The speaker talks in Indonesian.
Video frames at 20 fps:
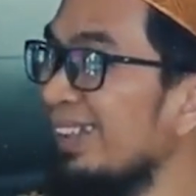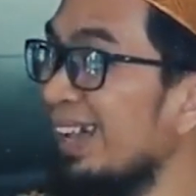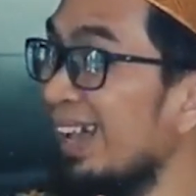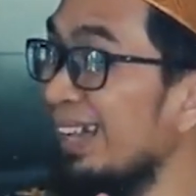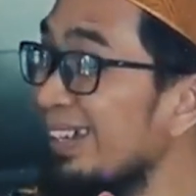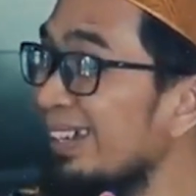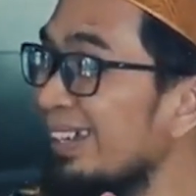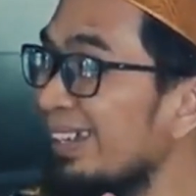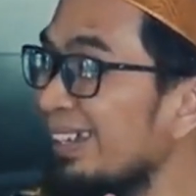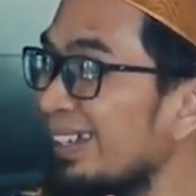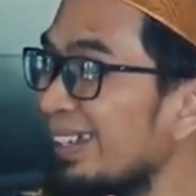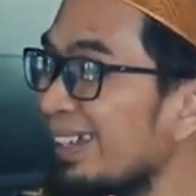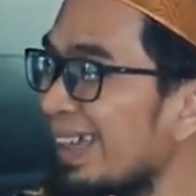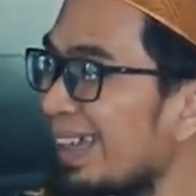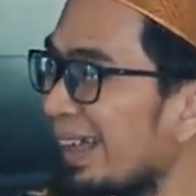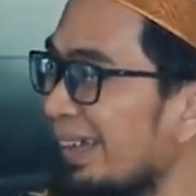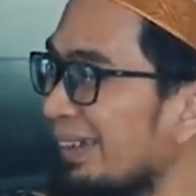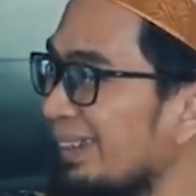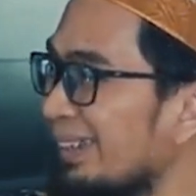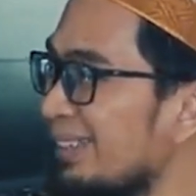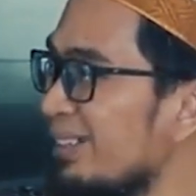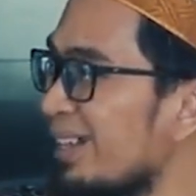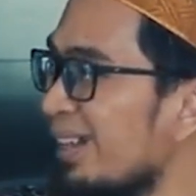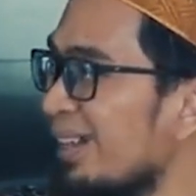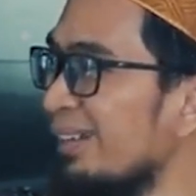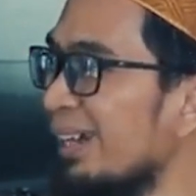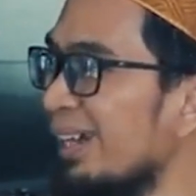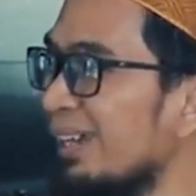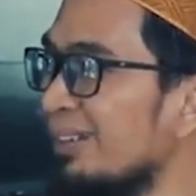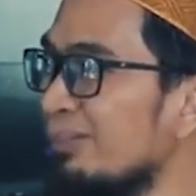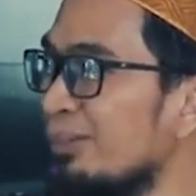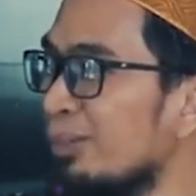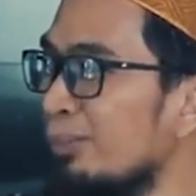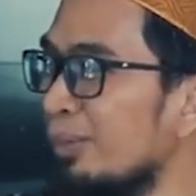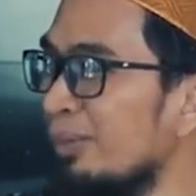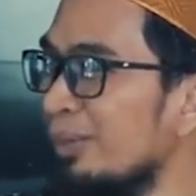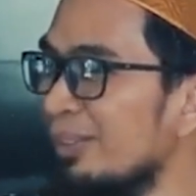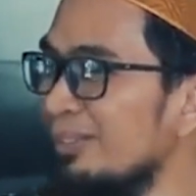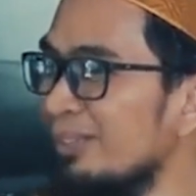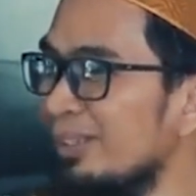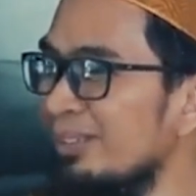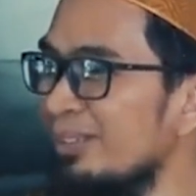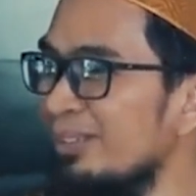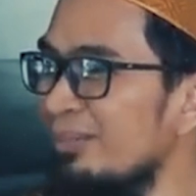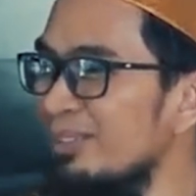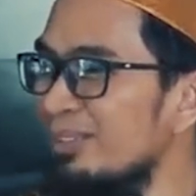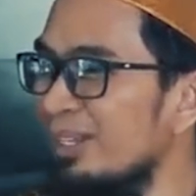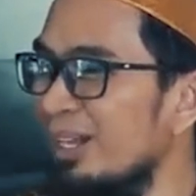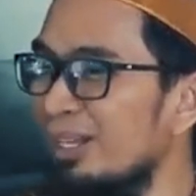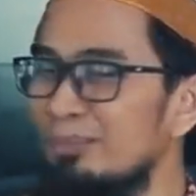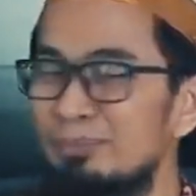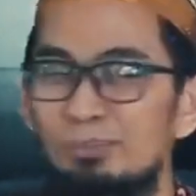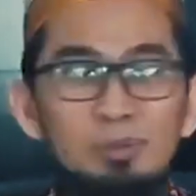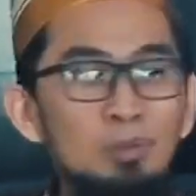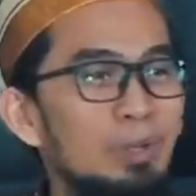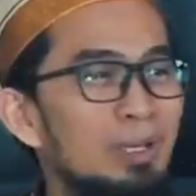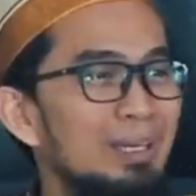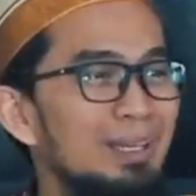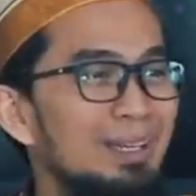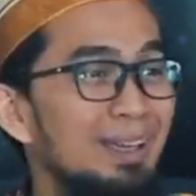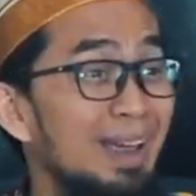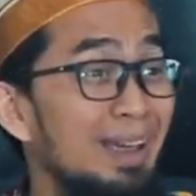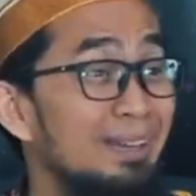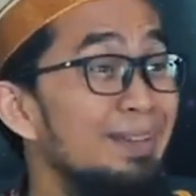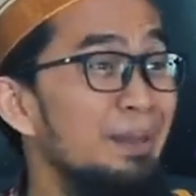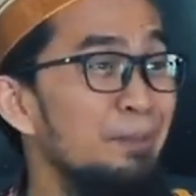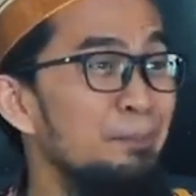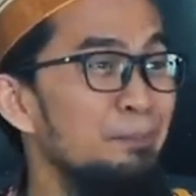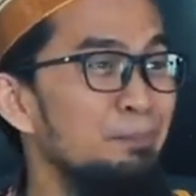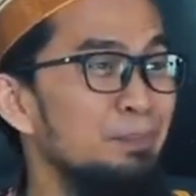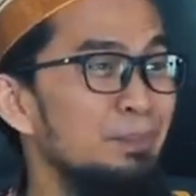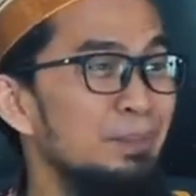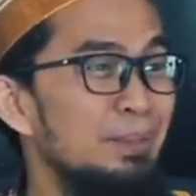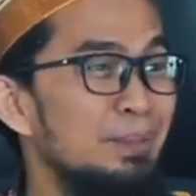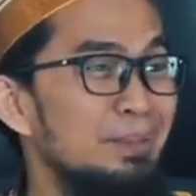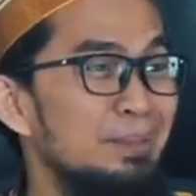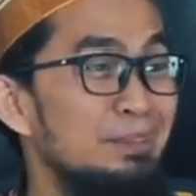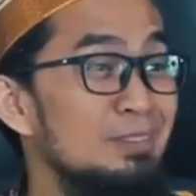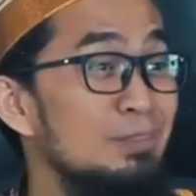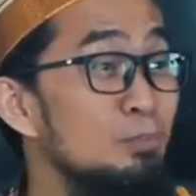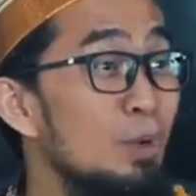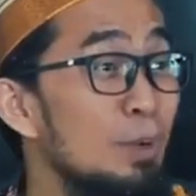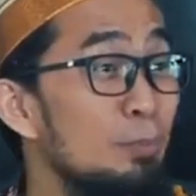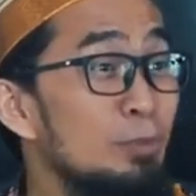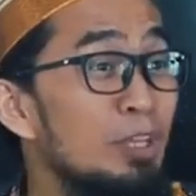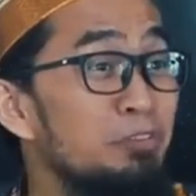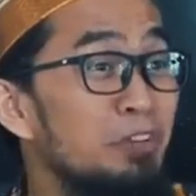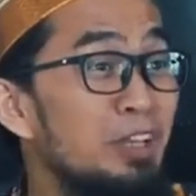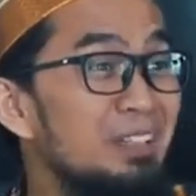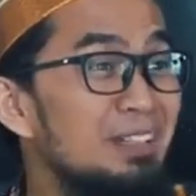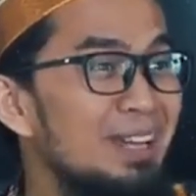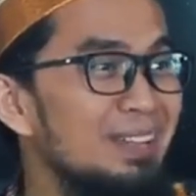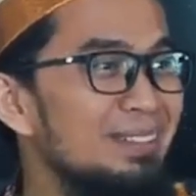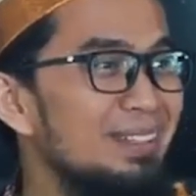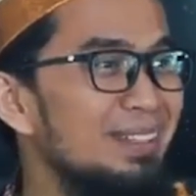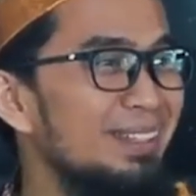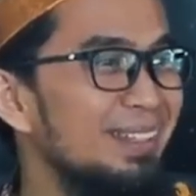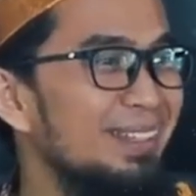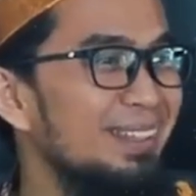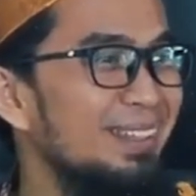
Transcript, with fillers: Ada. Yang ingin dijaga di alam kubur jasadnya baca Al-Mulk. Ada. Semua punya faedahnya.